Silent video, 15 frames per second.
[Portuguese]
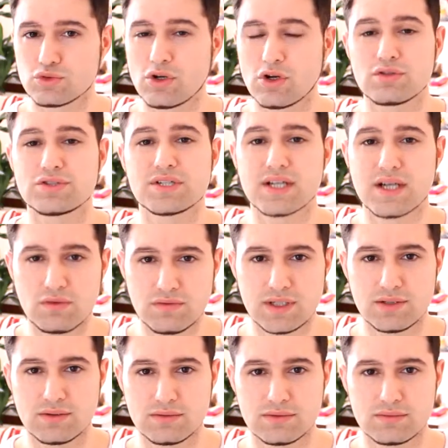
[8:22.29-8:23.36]
óculos de
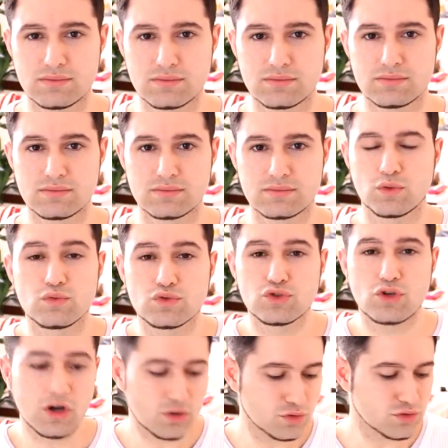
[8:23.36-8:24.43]
Calvino, com os
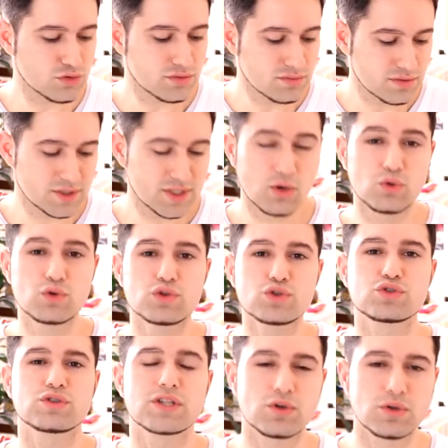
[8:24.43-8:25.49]
óculos de
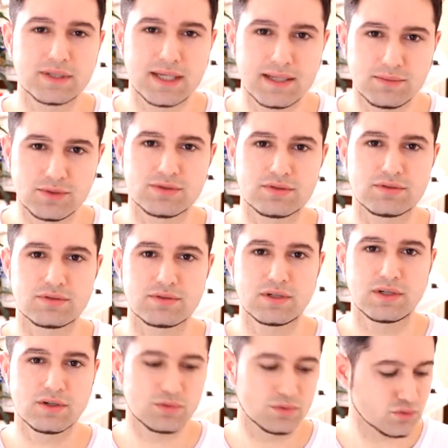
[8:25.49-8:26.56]
Augusto Nicodemos,
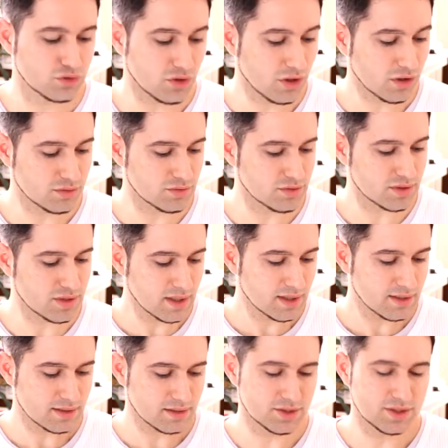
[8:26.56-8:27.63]
com os óculos
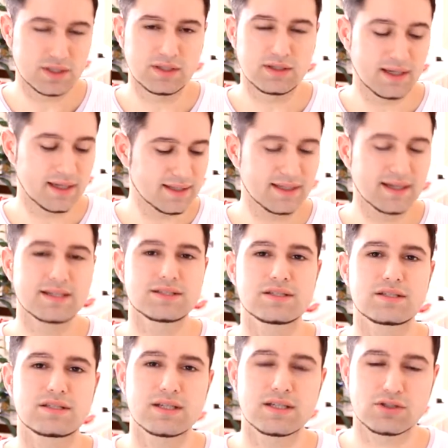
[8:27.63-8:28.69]
de
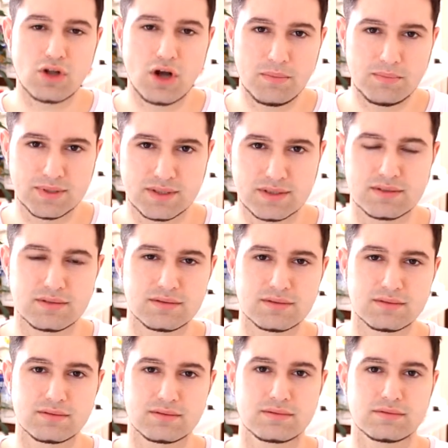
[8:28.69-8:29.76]
Hernandes Dias Lopes,
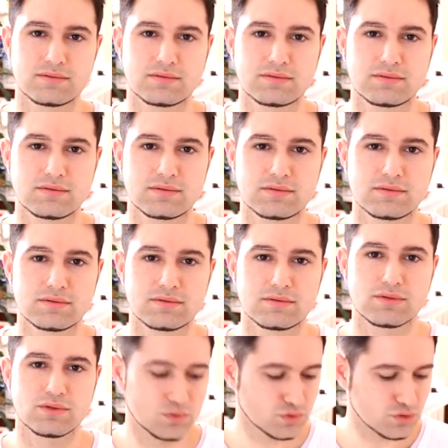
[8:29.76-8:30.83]

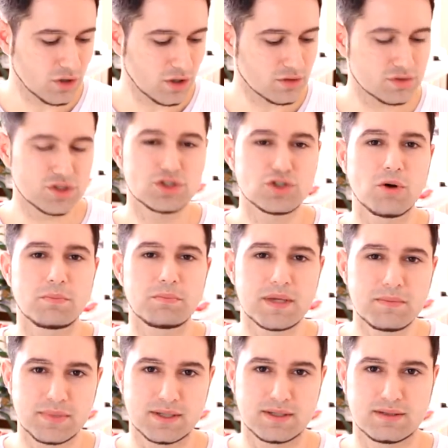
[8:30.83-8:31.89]
com os óculos de John
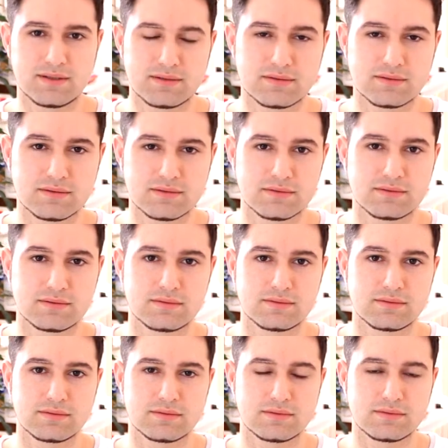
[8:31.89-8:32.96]
Piper
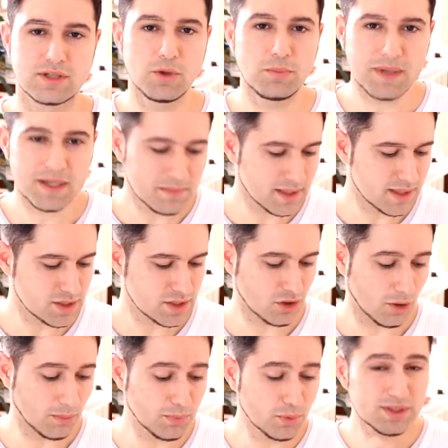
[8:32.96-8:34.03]
não permite.
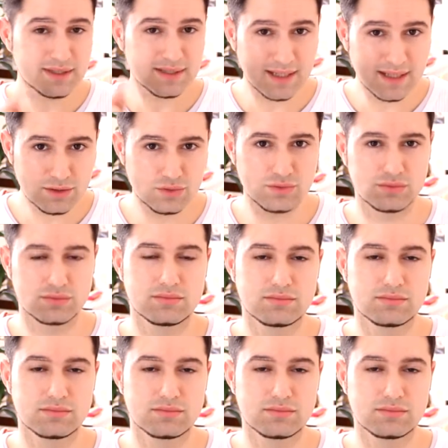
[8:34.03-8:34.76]
Ó. Portanto,